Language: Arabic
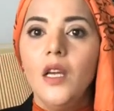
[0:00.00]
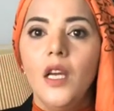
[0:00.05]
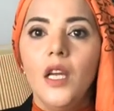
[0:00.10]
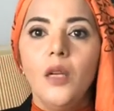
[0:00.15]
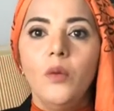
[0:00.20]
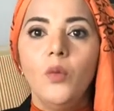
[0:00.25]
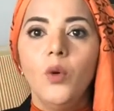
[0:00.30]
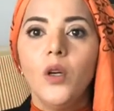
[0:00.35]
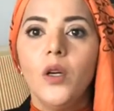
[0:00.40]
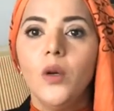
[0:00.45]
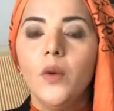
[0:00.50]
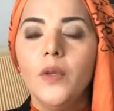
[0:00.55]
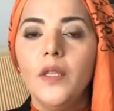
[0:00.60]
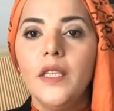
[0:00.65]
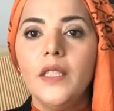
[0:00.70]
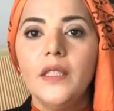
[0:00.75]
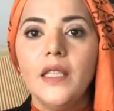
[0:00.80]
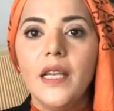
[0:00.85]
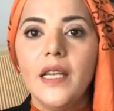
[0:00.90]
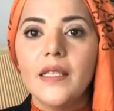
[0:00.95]

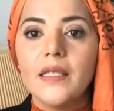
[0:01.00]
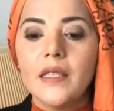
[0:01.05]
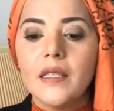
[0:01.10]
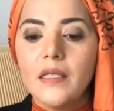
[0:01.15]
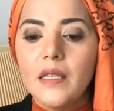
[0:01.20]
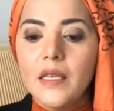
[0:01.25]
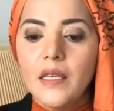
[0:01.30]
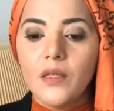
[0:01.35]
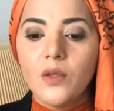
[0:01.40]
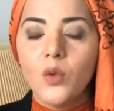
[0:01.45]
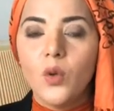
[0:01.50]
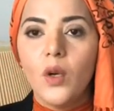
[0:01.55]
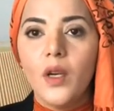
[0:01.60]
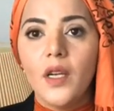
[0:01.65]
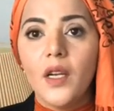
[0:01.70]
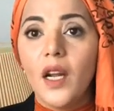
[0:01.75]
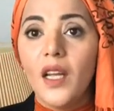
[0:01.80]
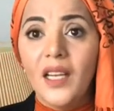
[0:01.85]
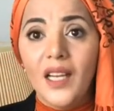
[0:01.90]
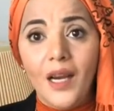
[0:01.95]
المكونات الاساسيه
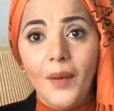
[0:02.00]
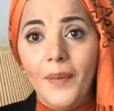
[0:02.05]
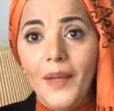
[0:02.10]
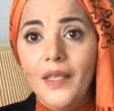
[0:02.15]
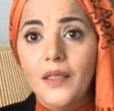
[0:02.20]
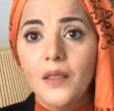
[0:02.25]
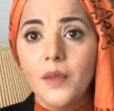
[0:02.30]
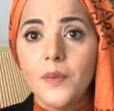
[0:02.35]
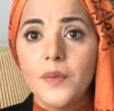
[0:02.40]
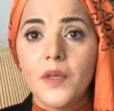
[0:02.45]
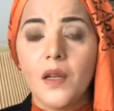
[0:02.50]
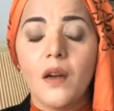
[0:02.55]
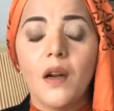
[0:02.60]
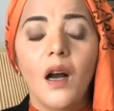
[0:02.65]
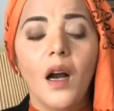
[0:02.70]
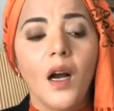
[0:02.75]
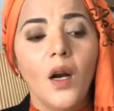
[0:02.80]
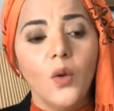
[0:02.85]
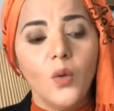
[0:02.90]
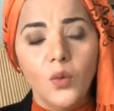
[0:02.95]
الصغيره انا عملت
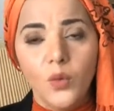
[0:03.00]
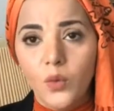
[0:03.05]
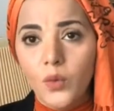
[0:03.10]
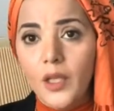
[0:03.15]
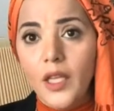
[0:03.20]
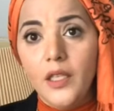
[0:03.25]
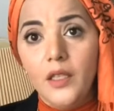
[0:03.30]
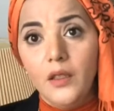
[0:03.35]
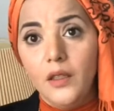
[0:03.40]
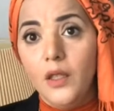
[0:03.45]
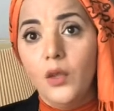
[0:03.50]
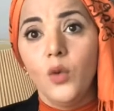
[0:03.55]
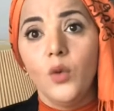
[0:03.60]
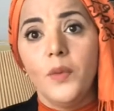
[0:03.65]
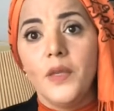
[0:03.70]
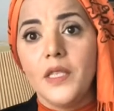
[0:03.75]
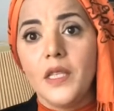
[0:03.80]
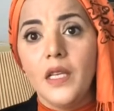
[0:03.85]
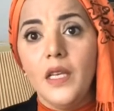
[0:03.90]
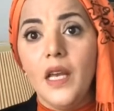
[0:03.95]
بصراحه وكانت
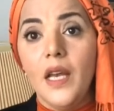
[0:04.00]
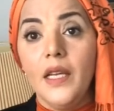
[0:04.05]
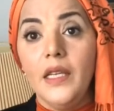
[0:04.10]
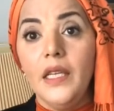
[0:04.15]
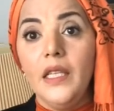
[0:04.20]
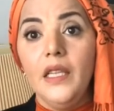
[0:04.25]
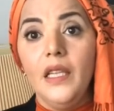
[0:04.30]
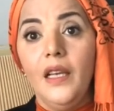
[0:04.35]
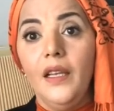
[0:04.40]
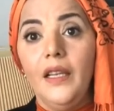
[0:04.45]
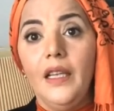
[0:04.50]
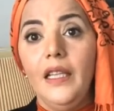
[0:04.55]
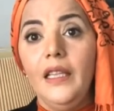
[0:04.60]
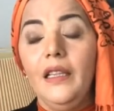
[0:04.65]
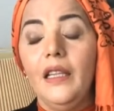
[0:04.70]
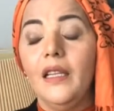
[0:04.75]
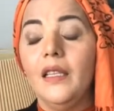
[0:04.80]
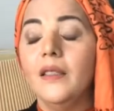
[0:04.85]
تجربه سيئه جدا جدا